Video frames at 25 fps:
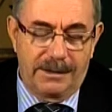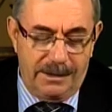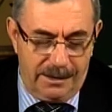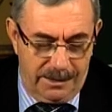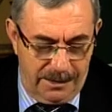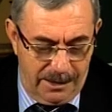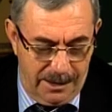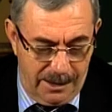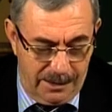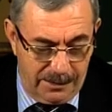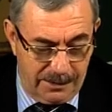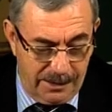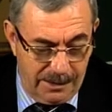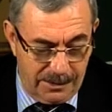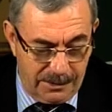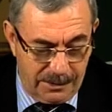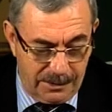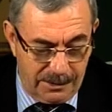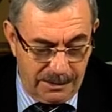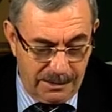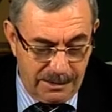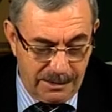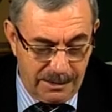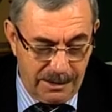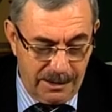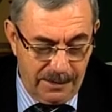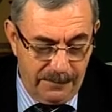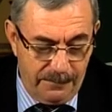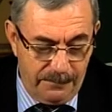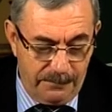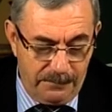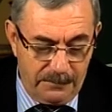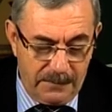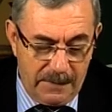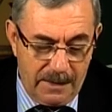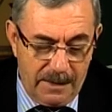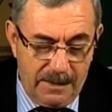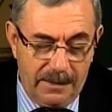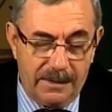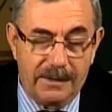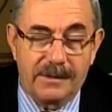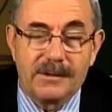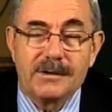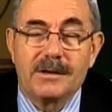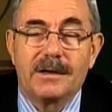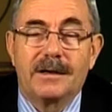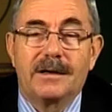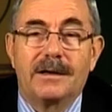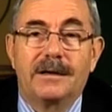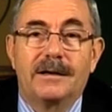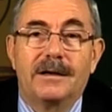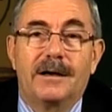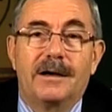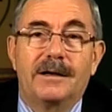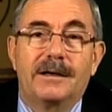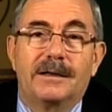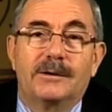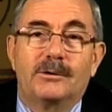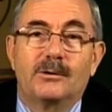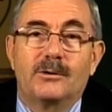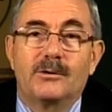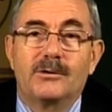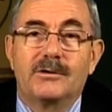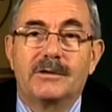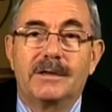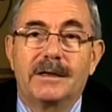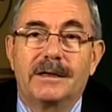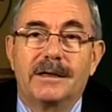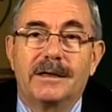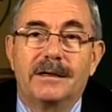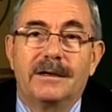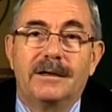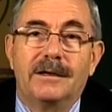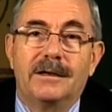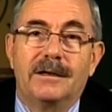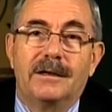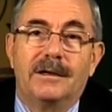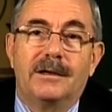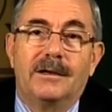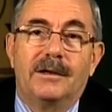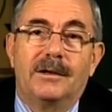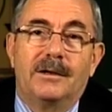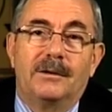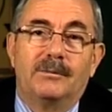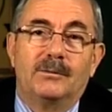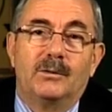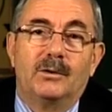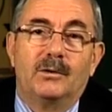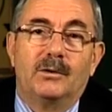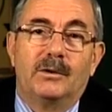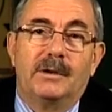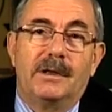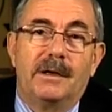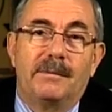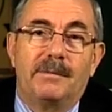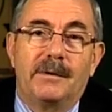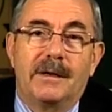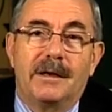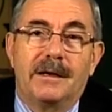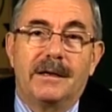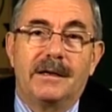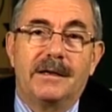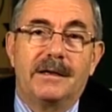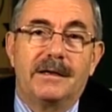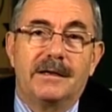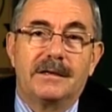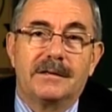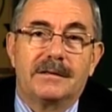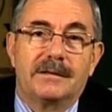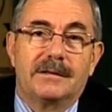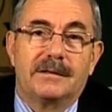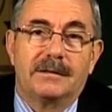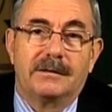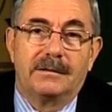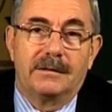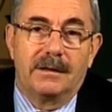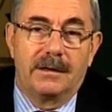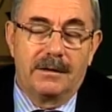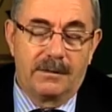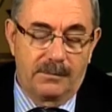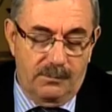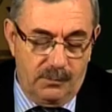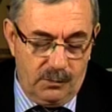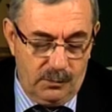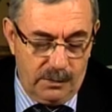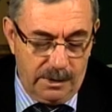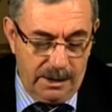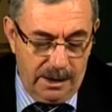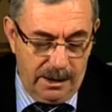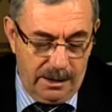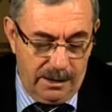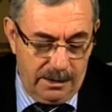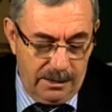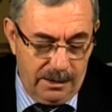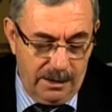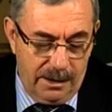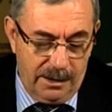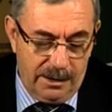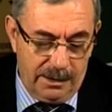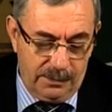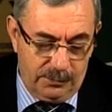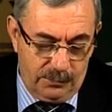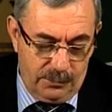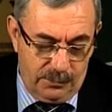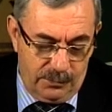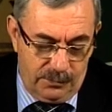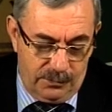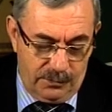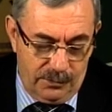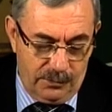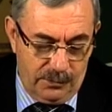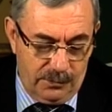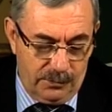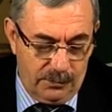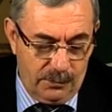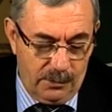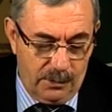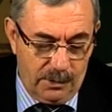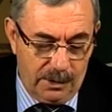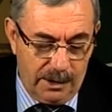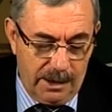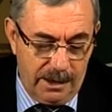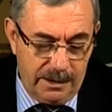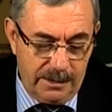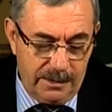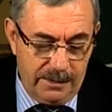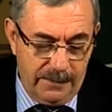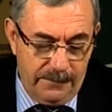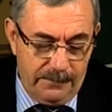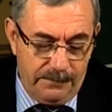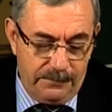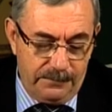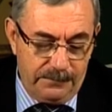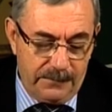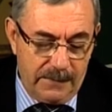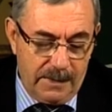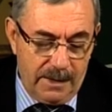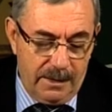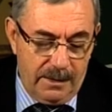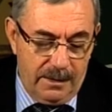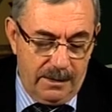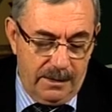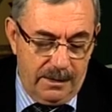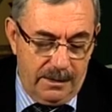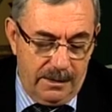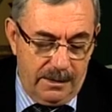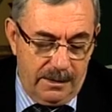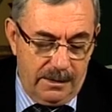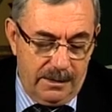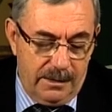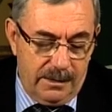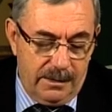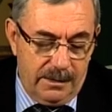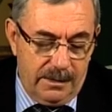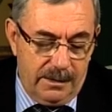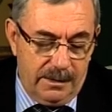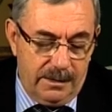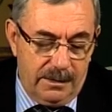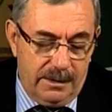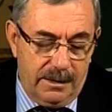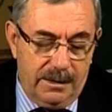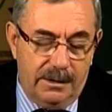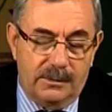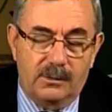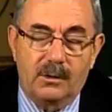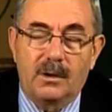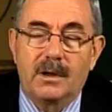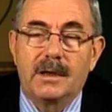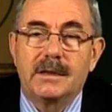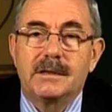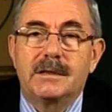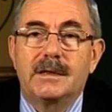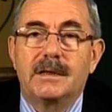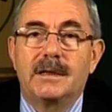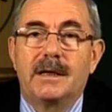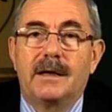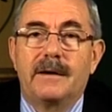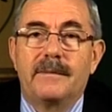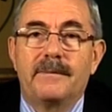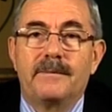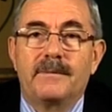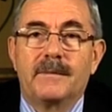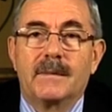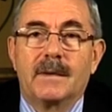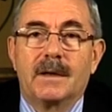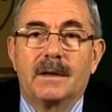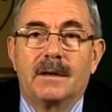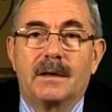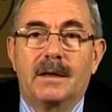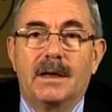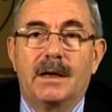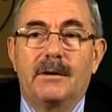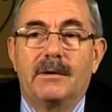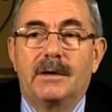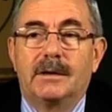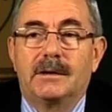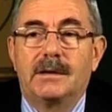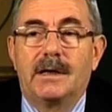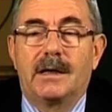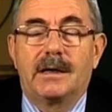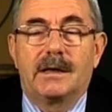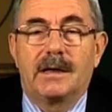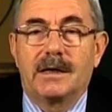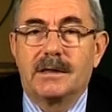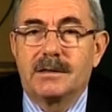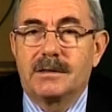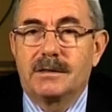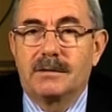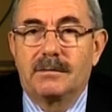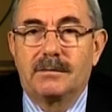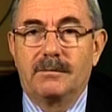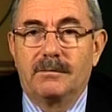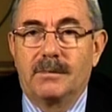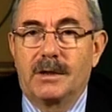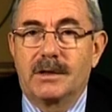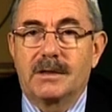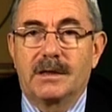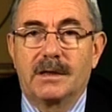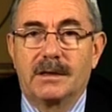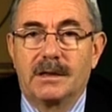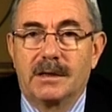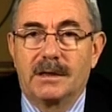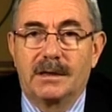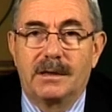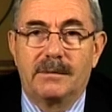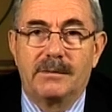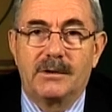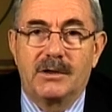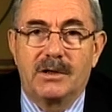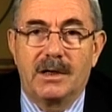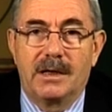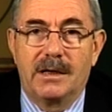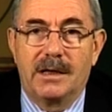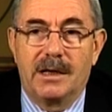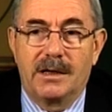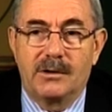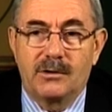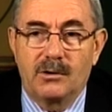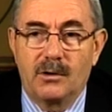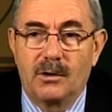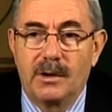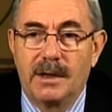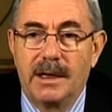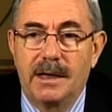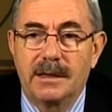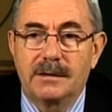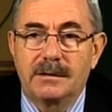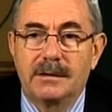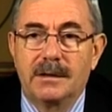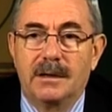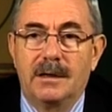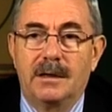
ki en tesirlisi insana lahana turşusu ki bu ne perhiz bu ne lahana turşusu diyorlar. Ee, dolayısıyla evet herkes başkalarına bir şeyler söyler.